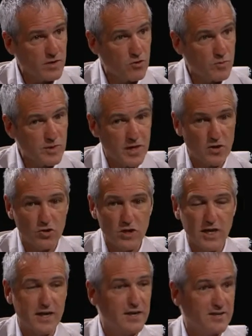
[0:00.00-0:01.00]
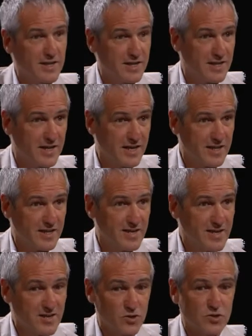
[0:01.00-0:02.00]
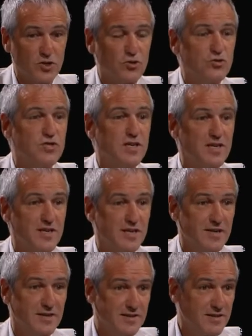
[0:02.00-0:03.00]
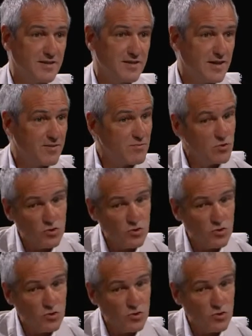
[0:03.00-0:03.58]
gobierno, década tras década, no se conseguía intentar